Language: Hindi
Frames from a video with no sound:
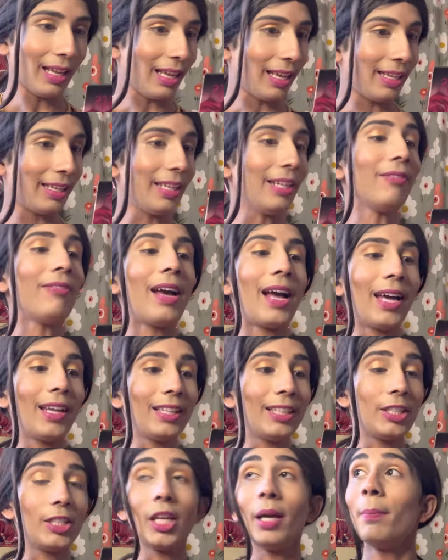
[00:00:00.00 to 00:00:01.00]
अरे वाह
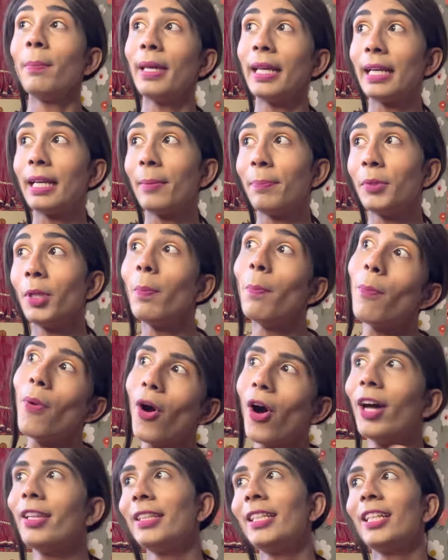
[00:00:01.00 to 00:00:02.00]
रिचा मेकअप तो
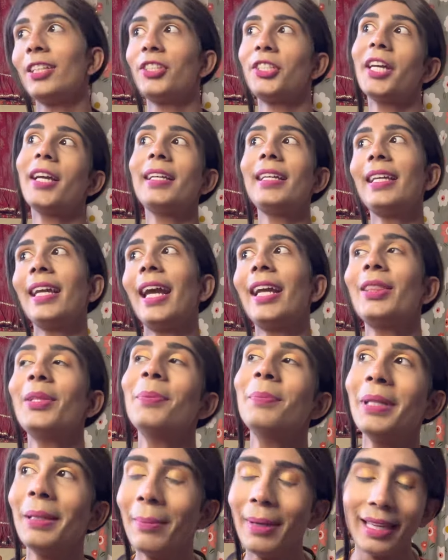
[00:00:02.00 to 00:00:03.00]
बहुत ही अच्छा किया है
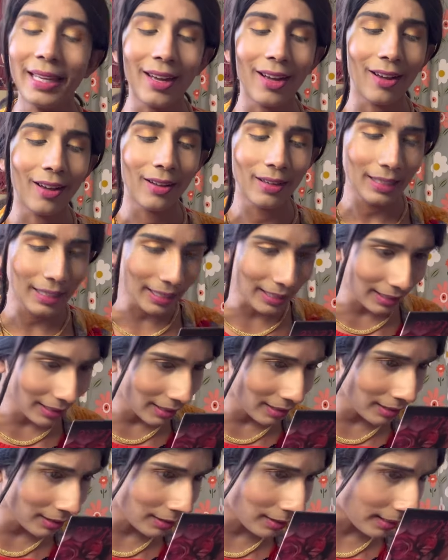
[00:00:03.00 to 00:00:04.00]
तुमने मेरा
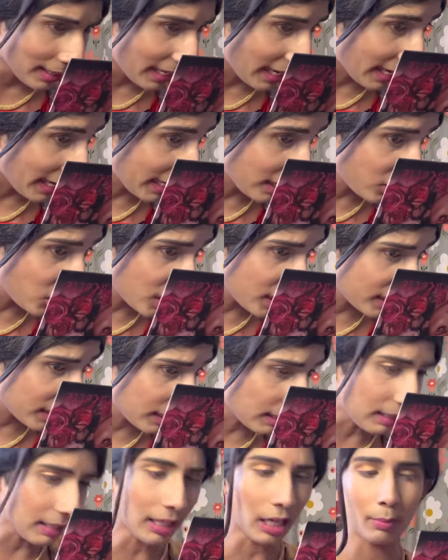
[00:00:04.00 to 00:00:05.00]
लेकिन एक चीज की
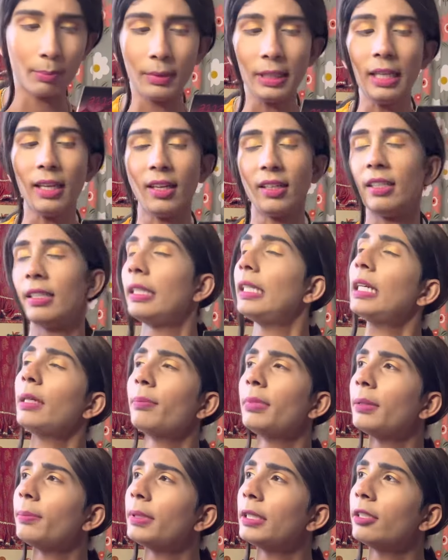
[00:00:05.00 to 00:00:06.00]
कमी लग रही है
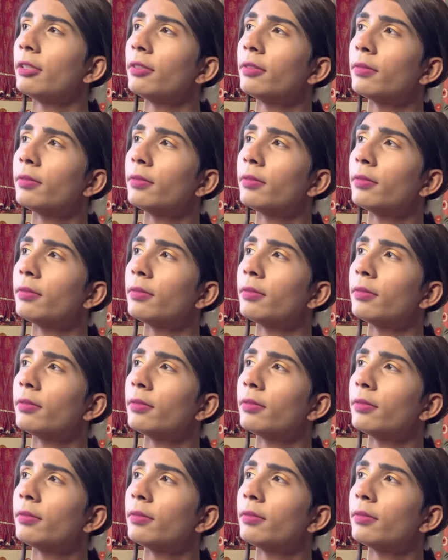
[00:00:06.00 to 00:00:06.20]
अभी भी